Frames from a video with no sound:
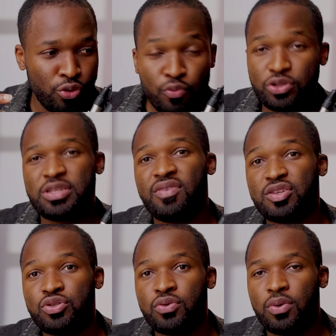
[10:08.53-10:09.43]
de
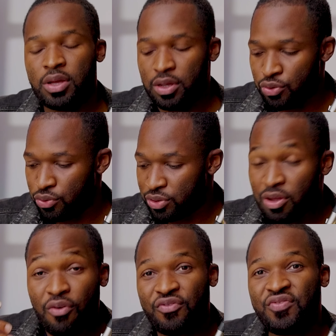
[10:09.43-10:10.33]
motivation,
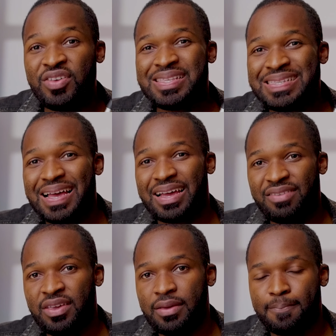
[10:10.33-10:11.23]
d'envie d'y
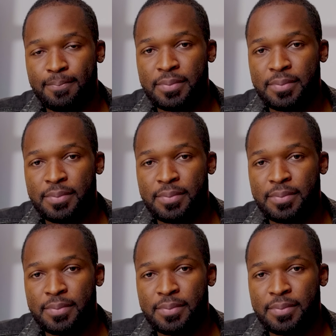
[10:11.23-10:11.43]
arriver.